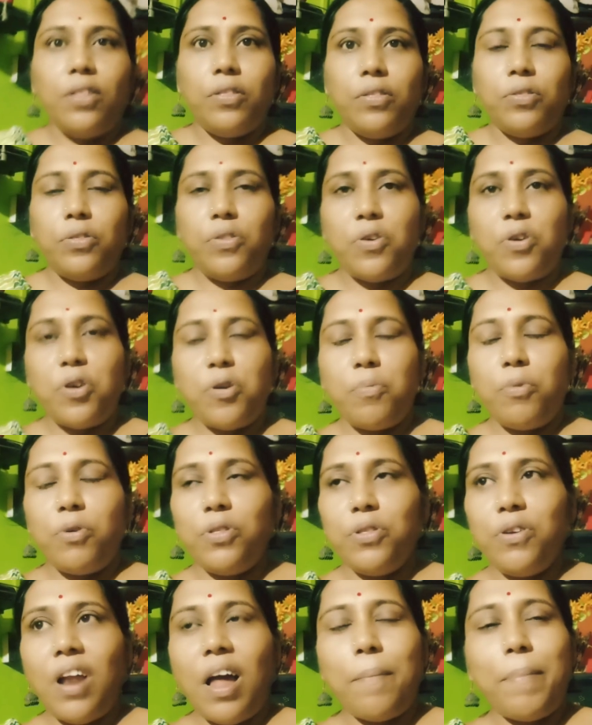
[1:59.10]
তো
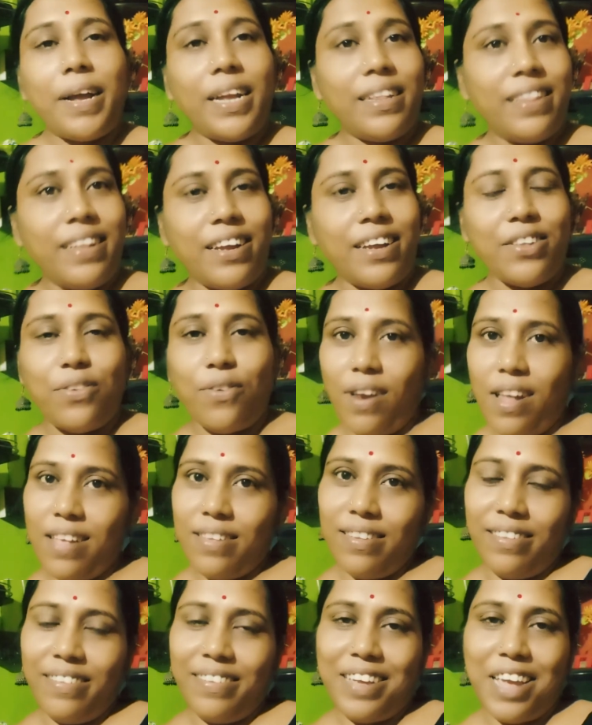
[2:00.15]
বন্ধুরা বাজার থেকে চলে
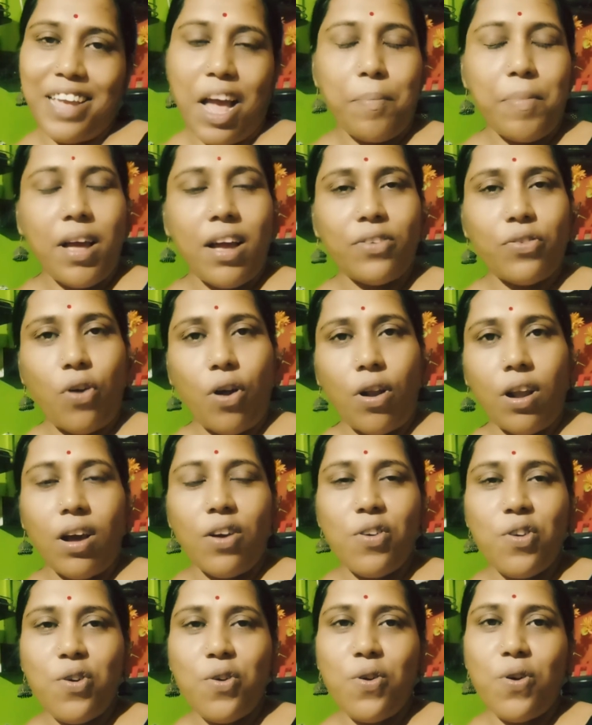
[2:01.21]
এসেছি আমি আর
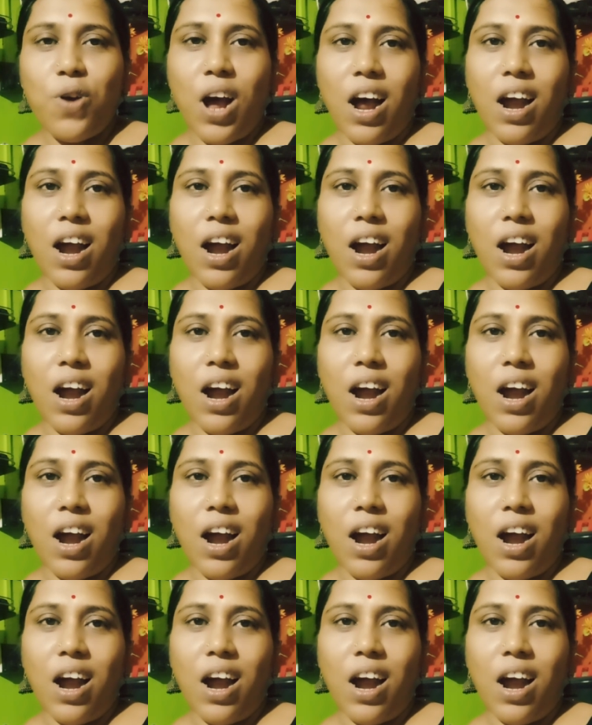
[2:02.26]
স্বর্ণাঙ্ক আর